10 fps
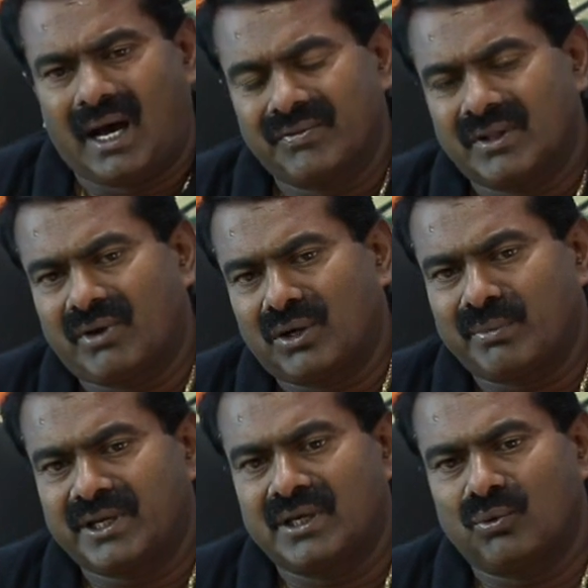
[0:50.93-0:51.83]
அந்த
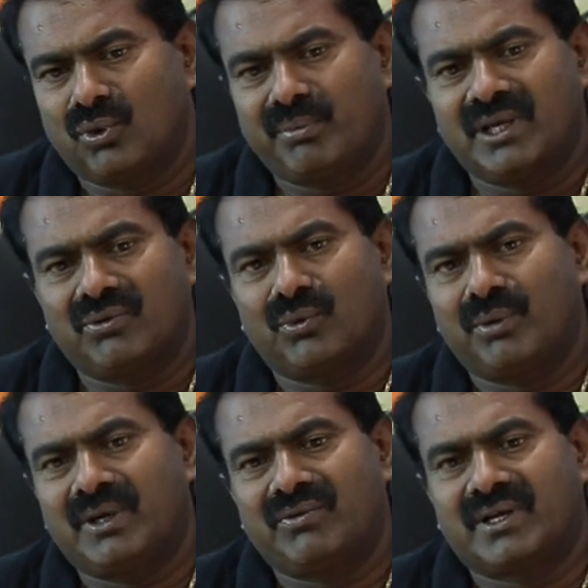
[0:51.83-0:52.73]
வறுமைக்கு உரிமை
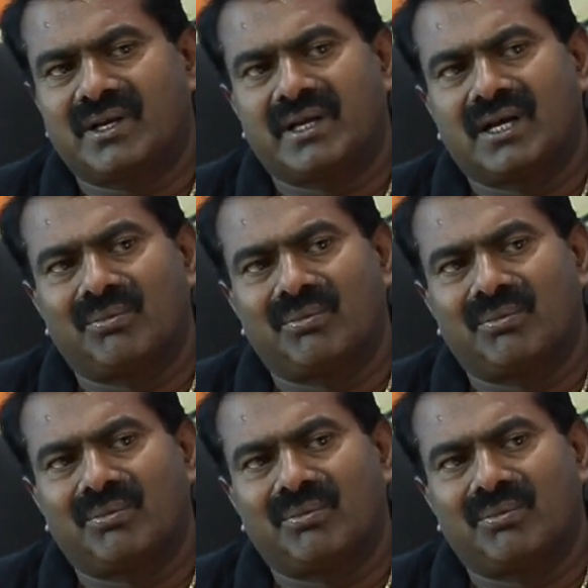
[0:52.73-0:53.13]
உரிமையை விற்கிற